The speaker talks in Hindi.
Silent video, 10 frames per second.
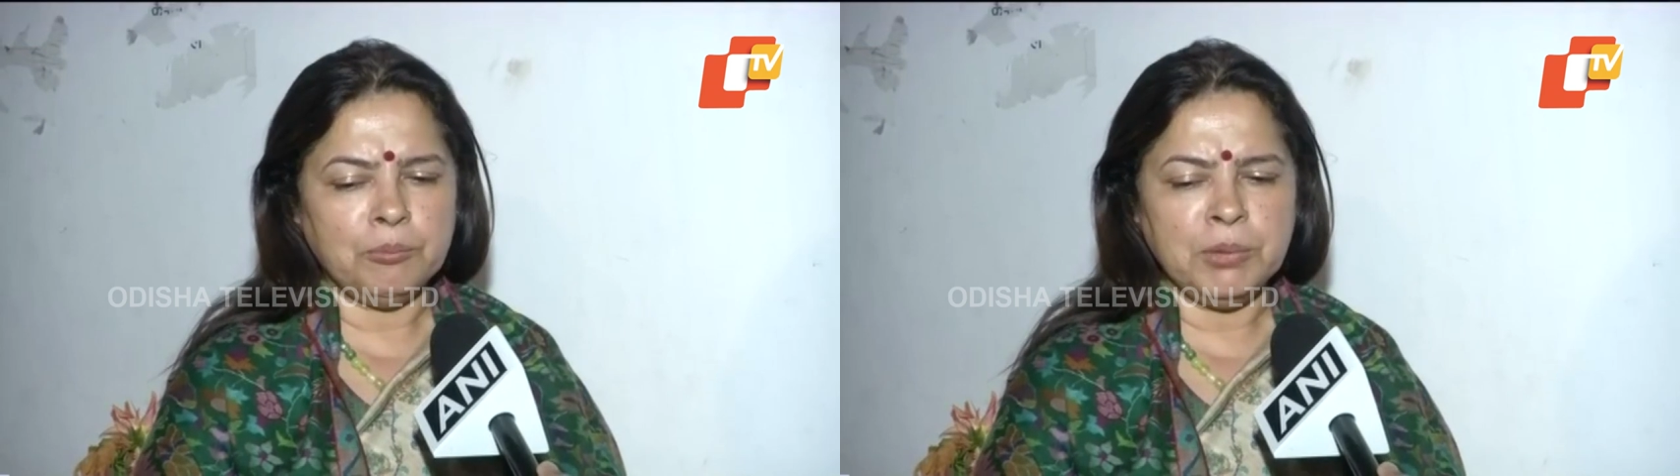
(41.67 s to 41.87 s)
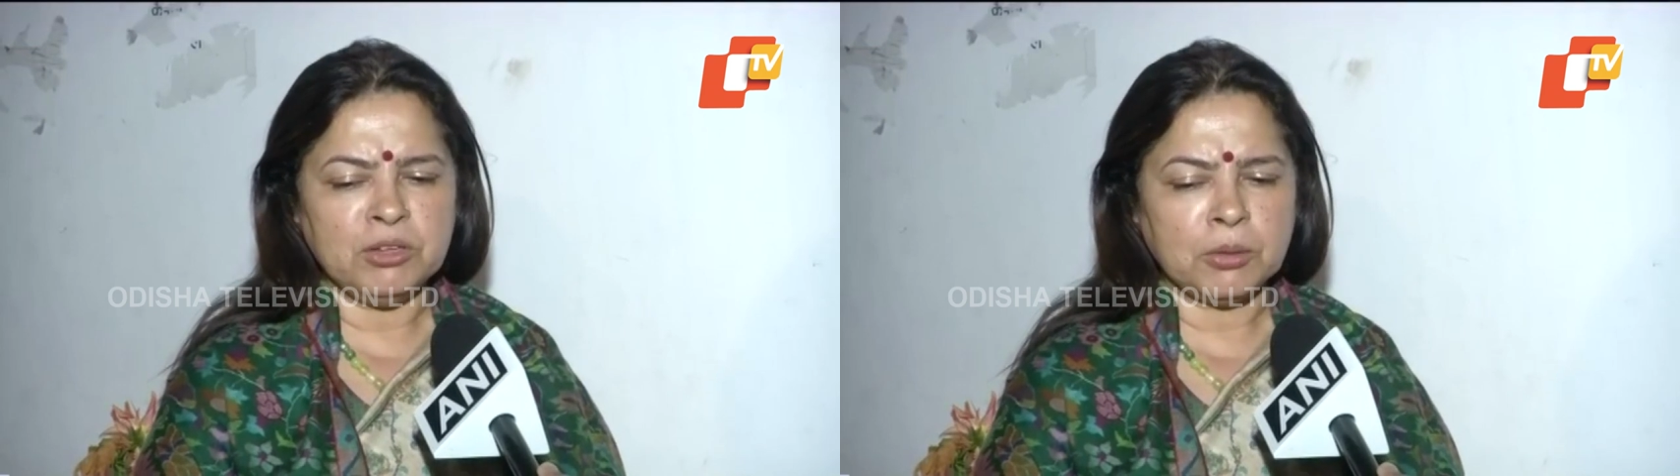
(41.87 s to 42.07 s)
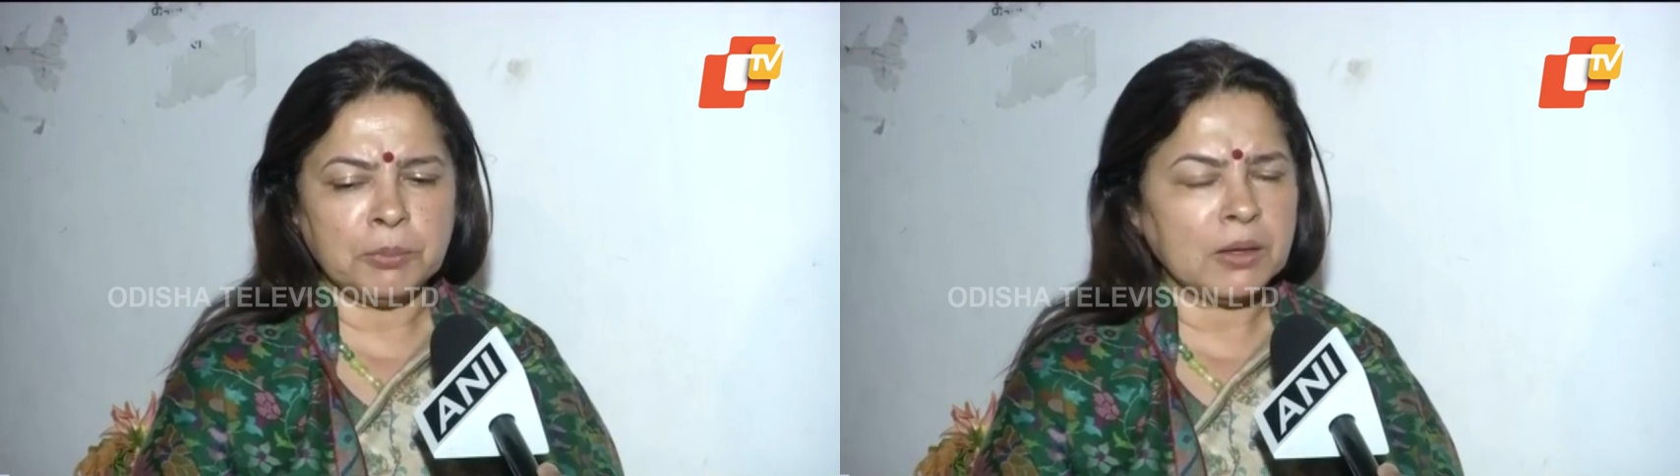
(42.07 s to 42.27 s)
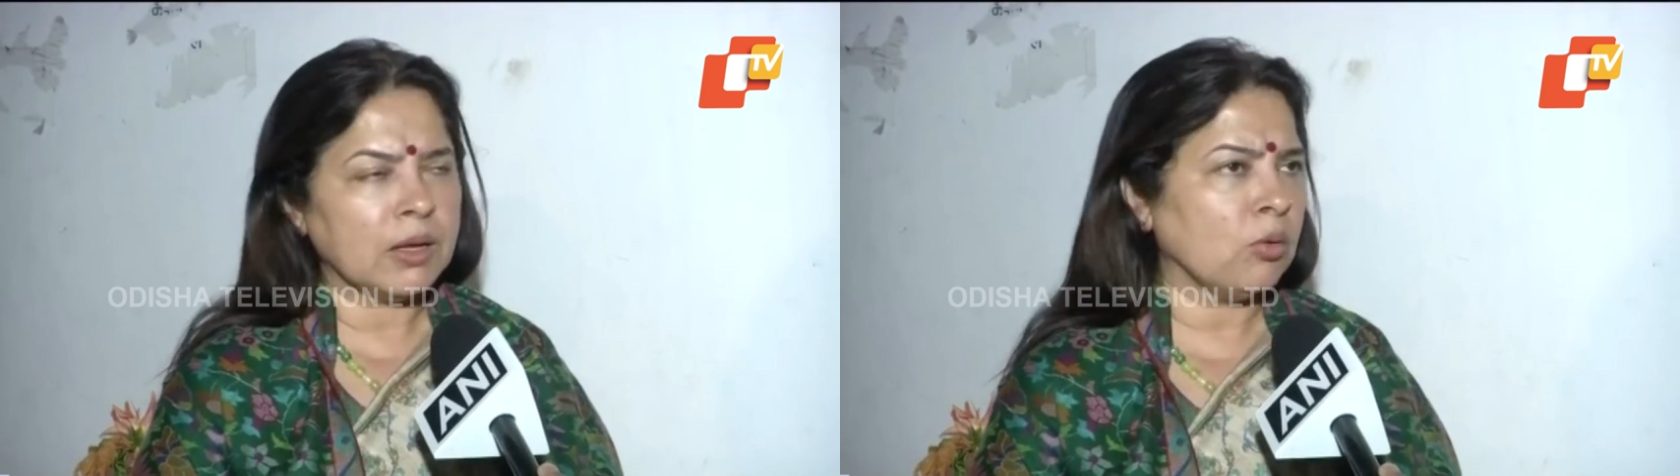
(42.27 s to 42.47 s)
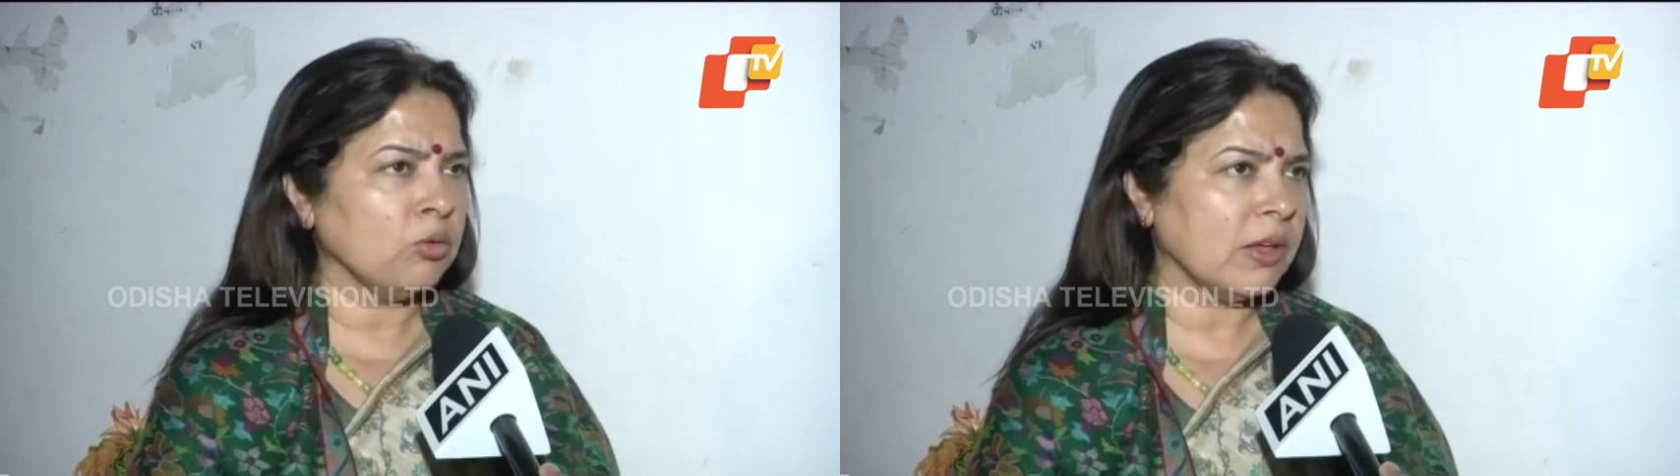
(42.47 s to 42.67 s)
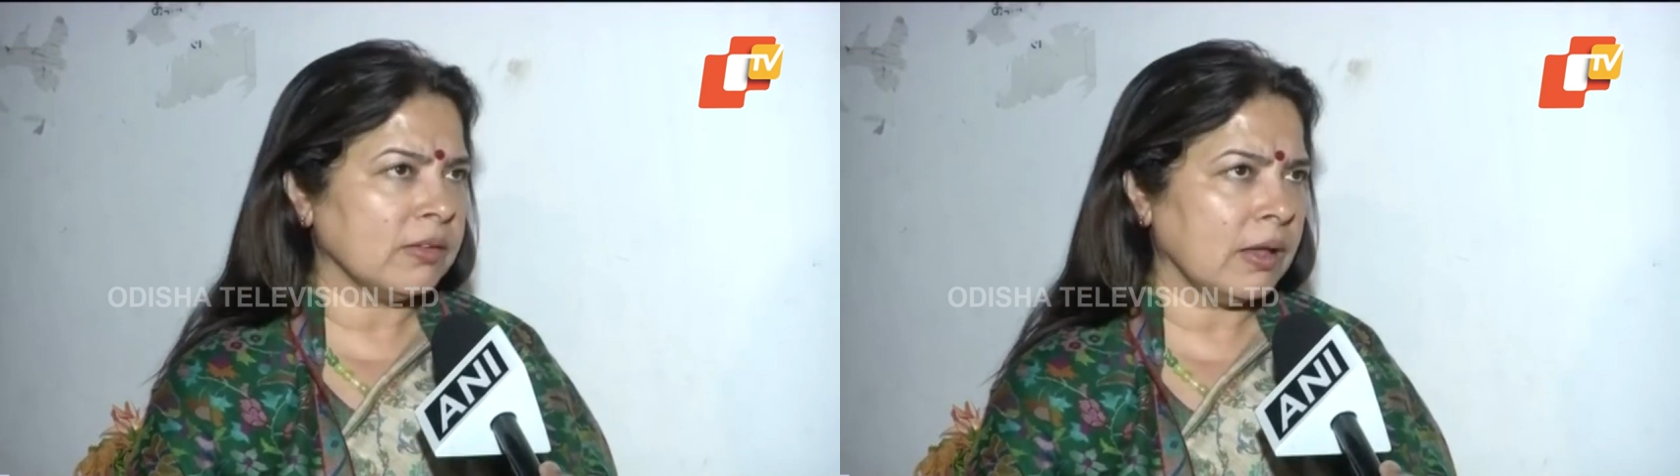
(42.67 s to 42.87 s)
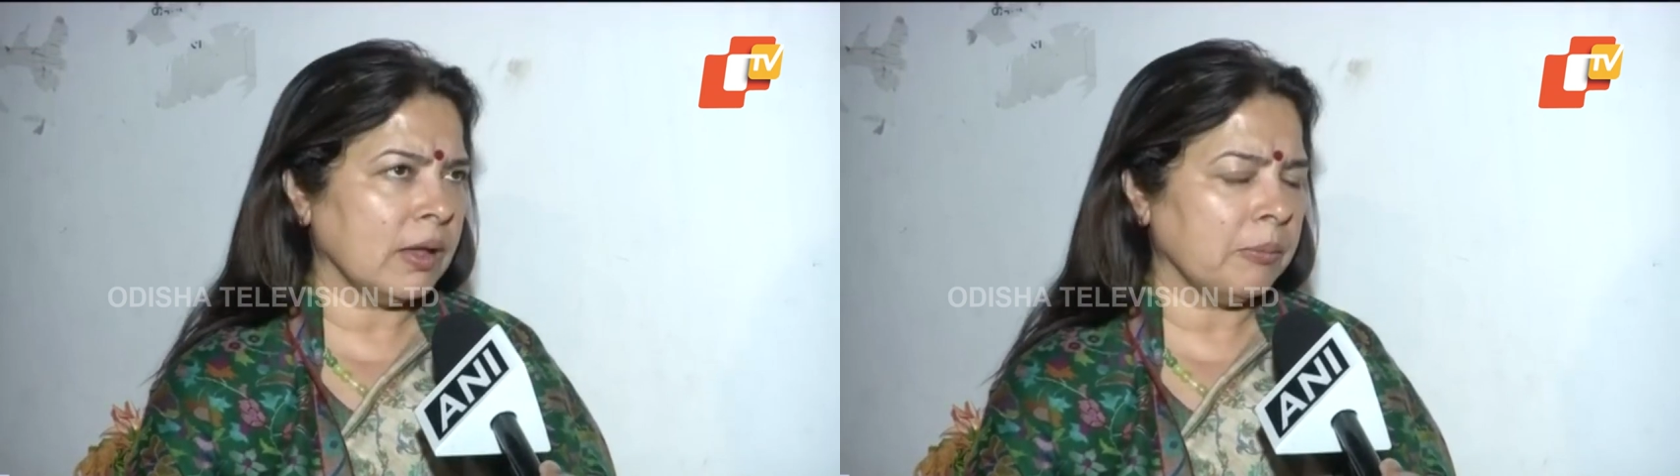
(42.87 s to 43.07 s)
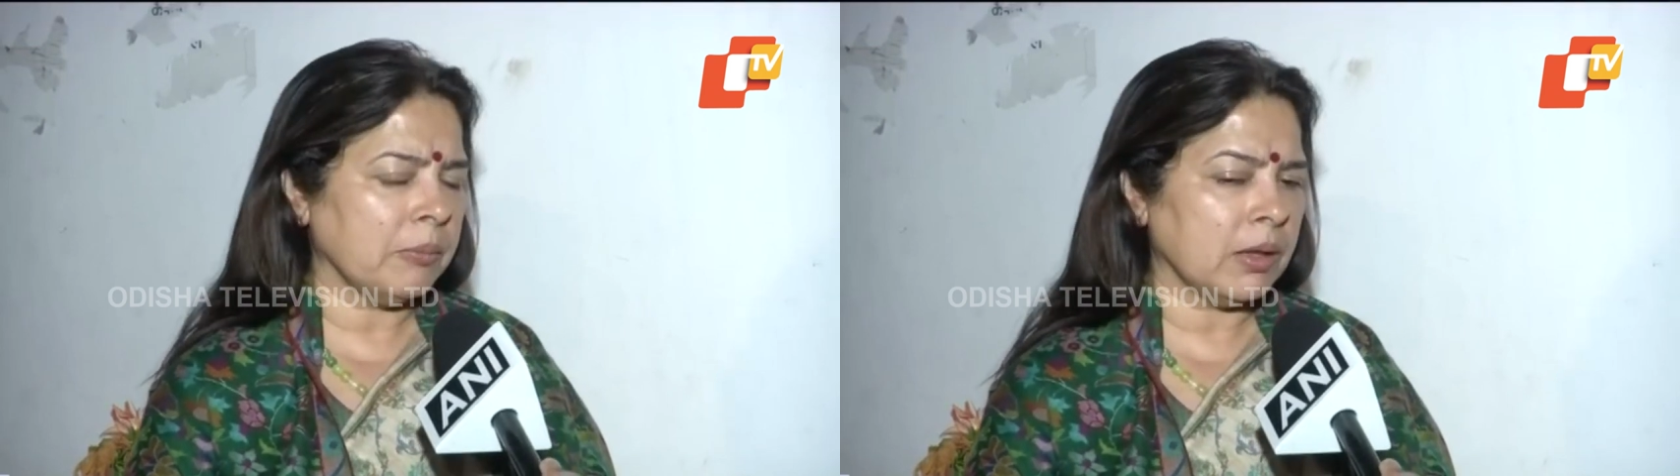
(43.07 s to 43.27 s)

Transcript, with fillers: बीजेपी ने कुछ ऐसा